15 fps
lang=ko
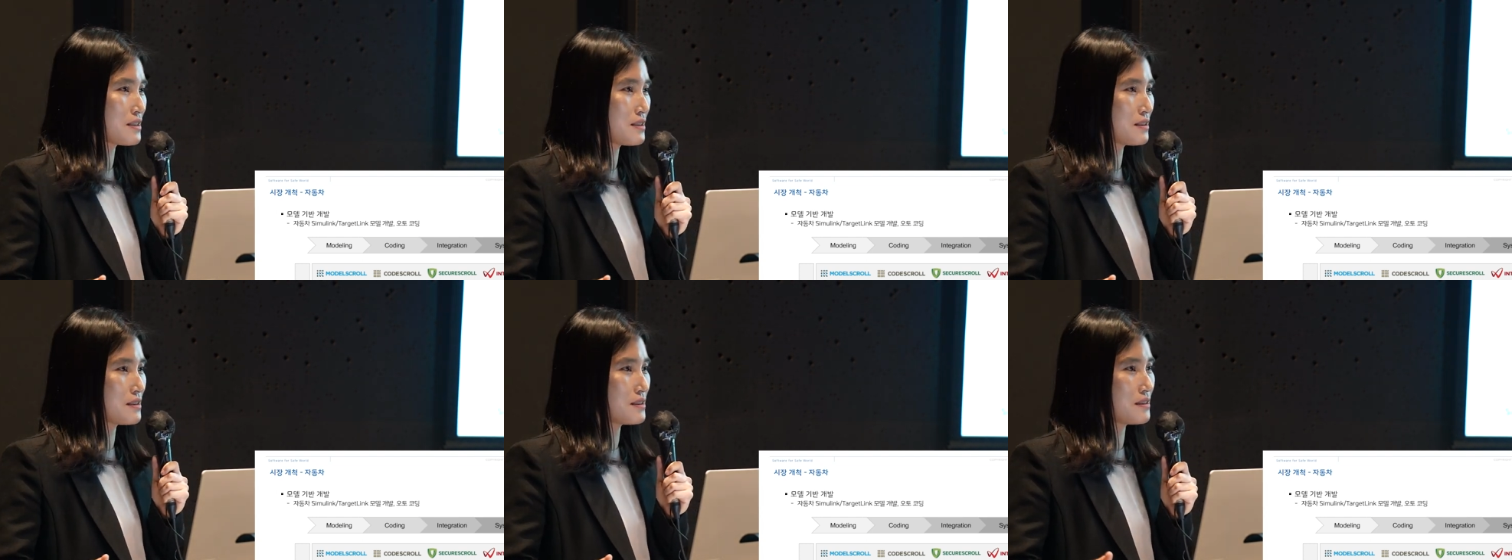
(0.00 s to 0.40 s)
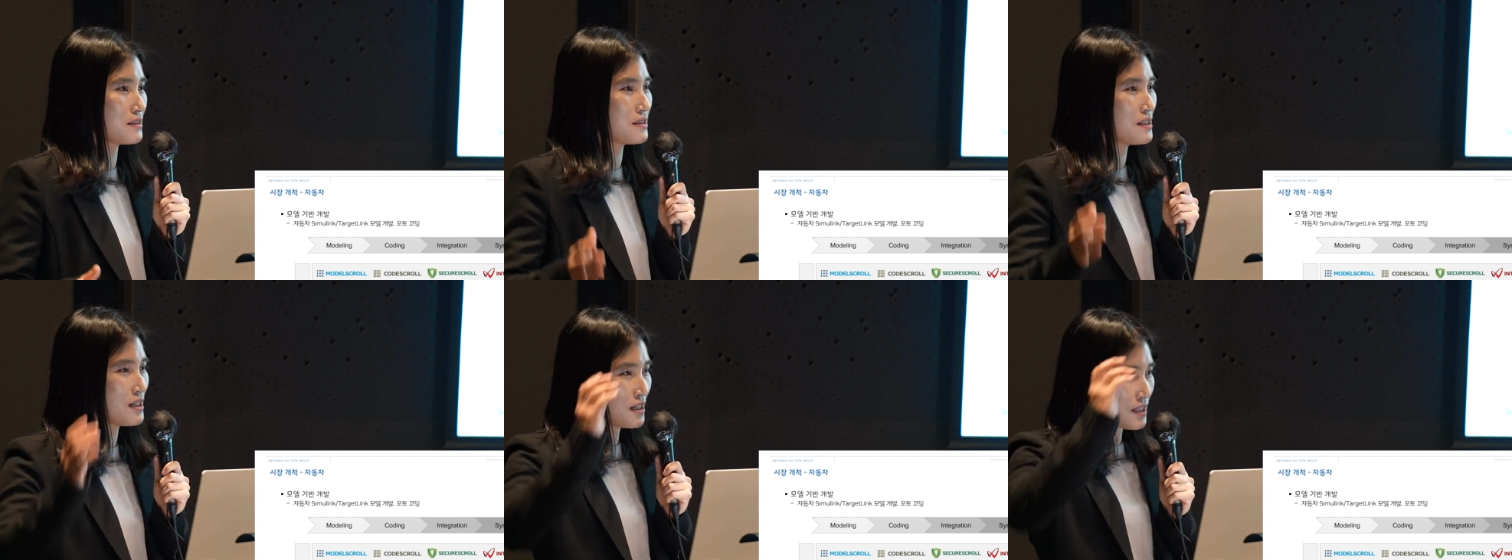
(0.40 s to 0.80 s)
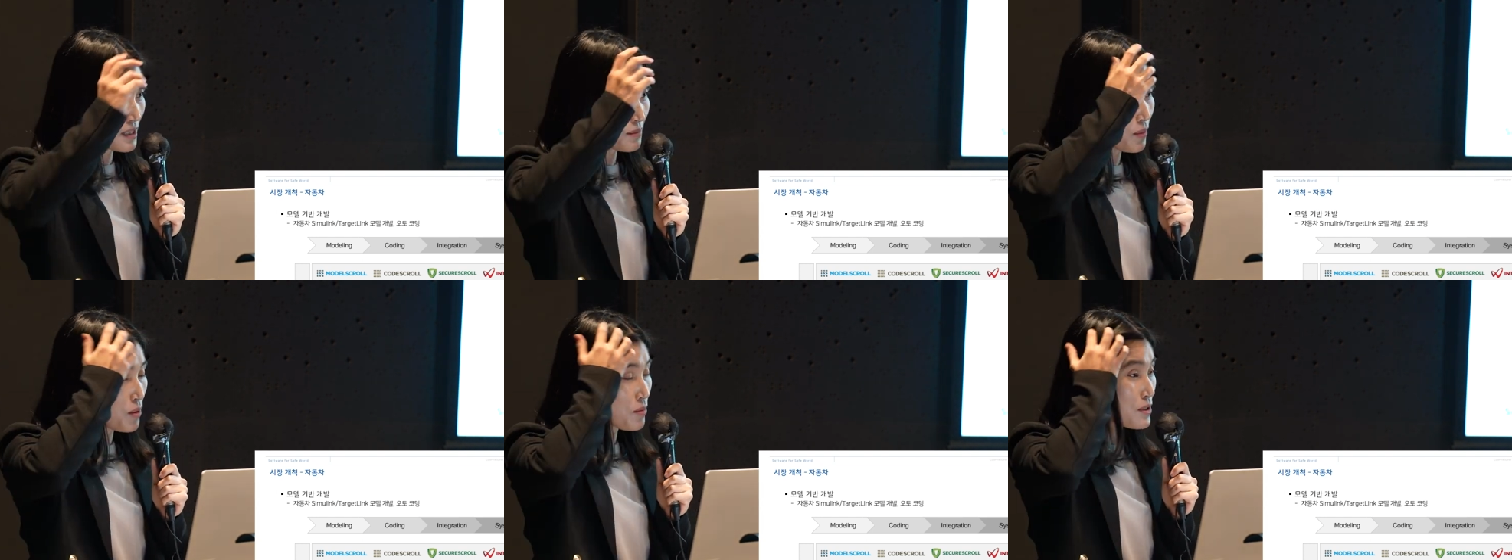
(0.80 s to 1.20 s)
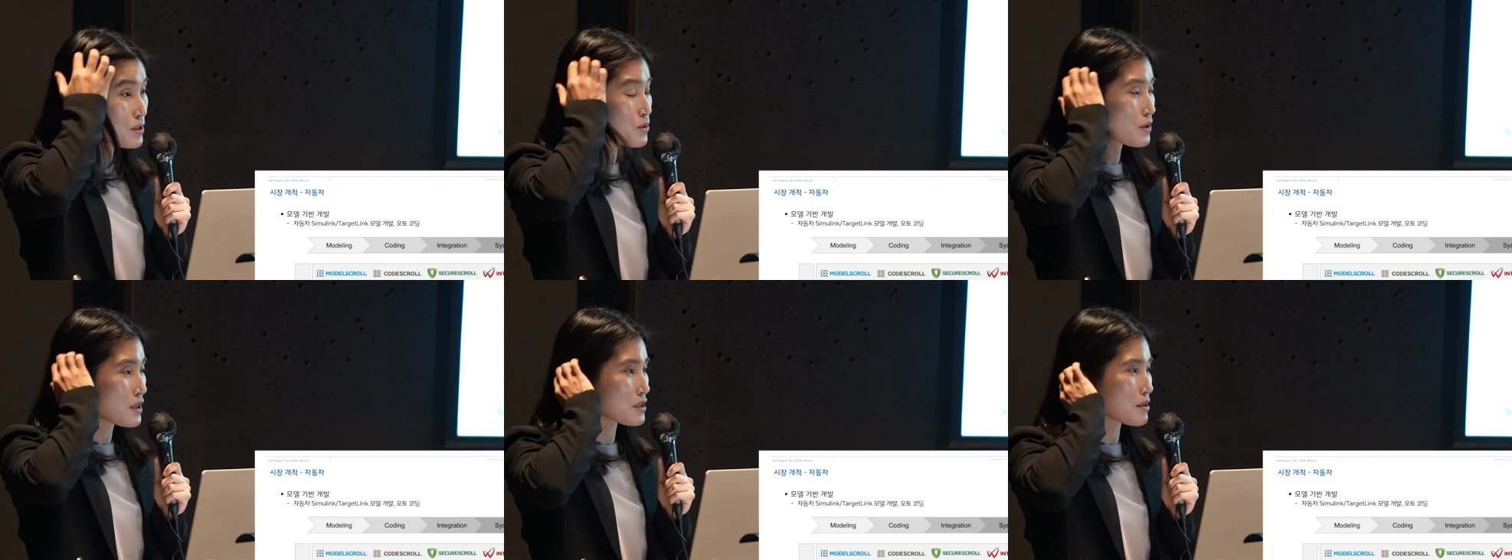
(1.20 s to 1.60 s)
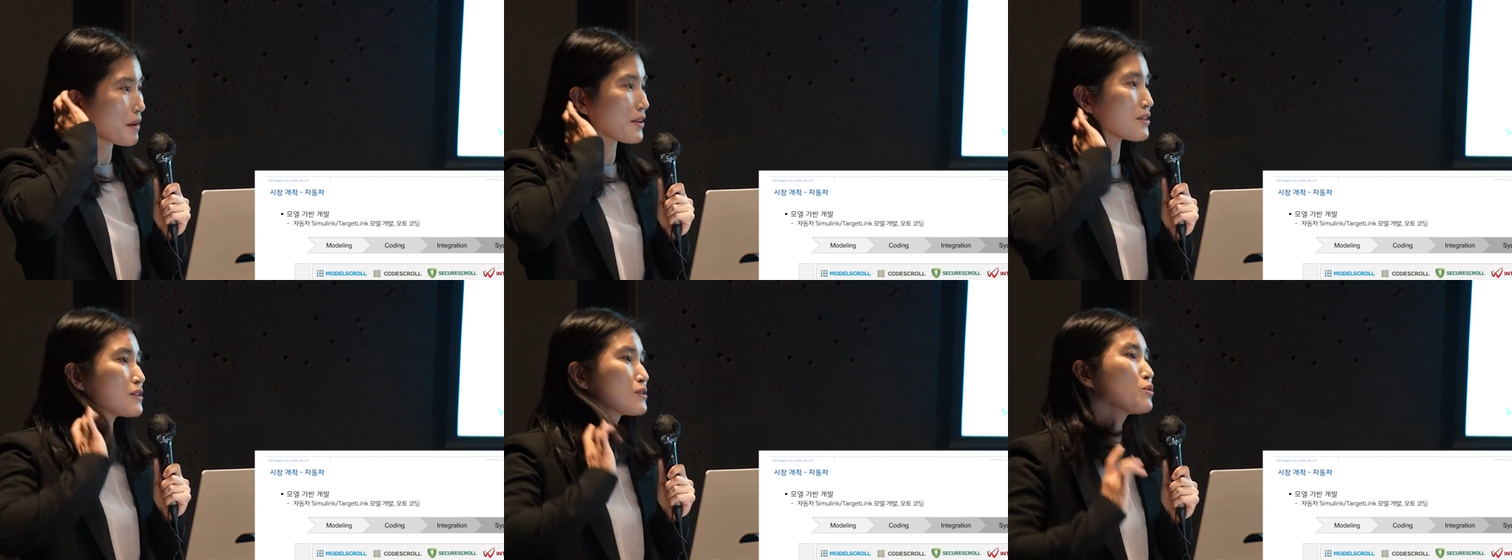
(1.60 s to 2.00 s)
그 기법을 이용해서
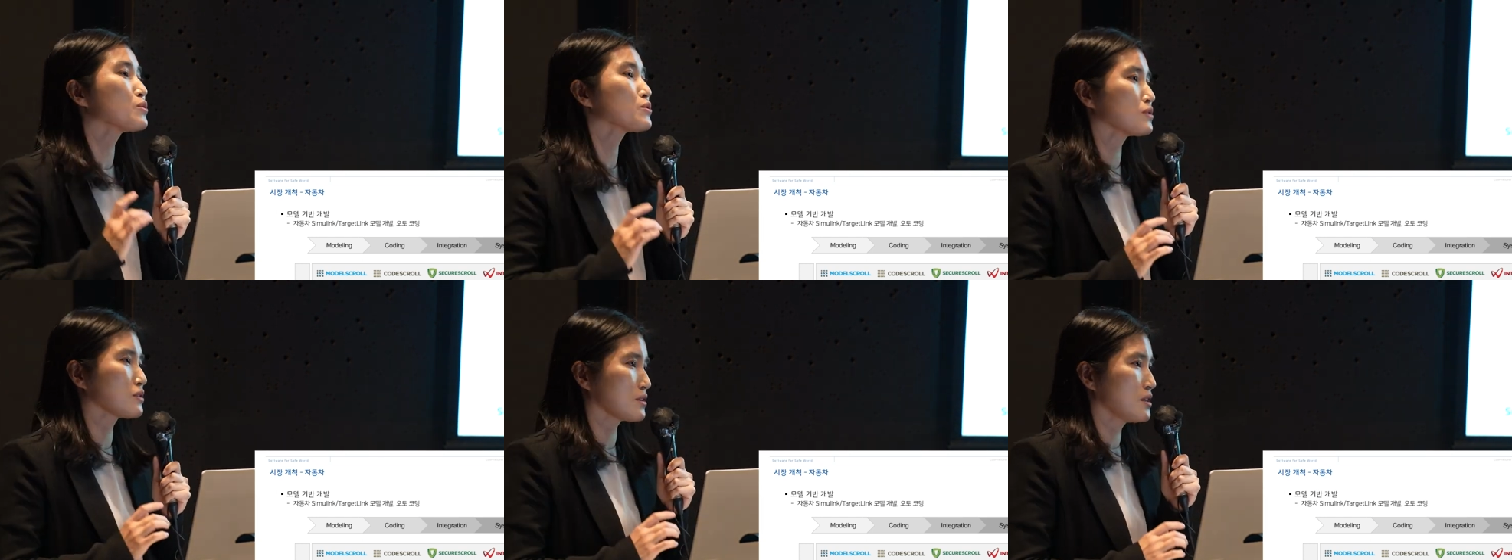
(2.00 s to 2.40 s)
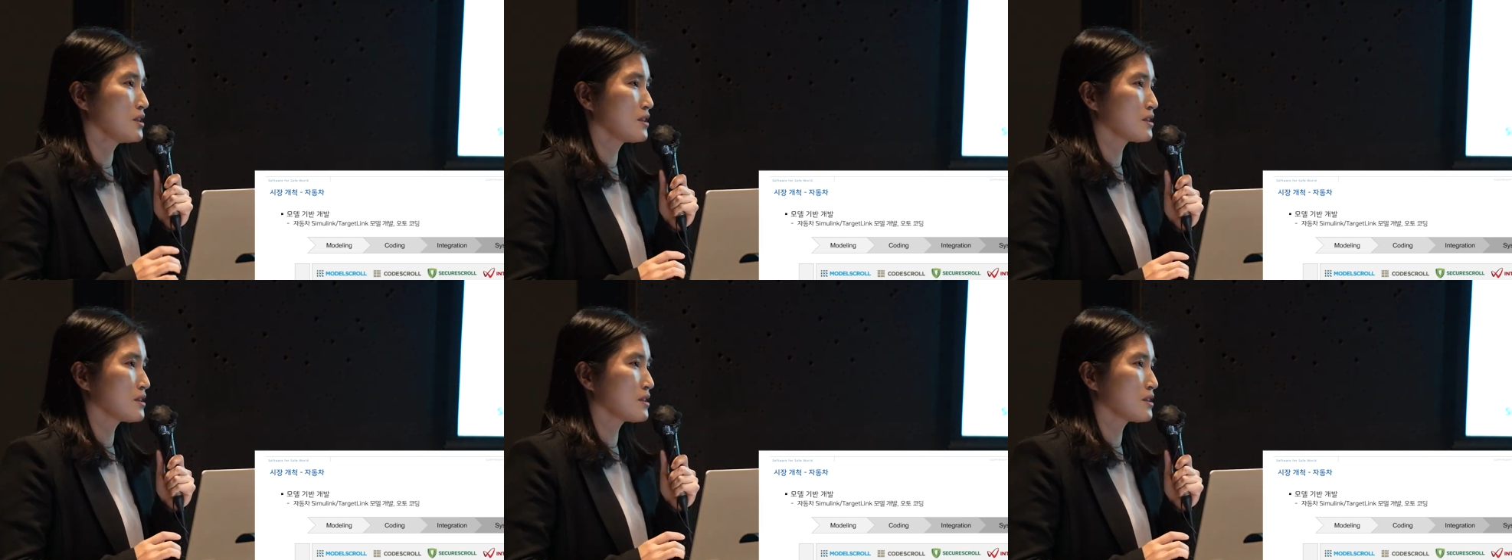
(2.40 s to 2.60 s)
만든 코드를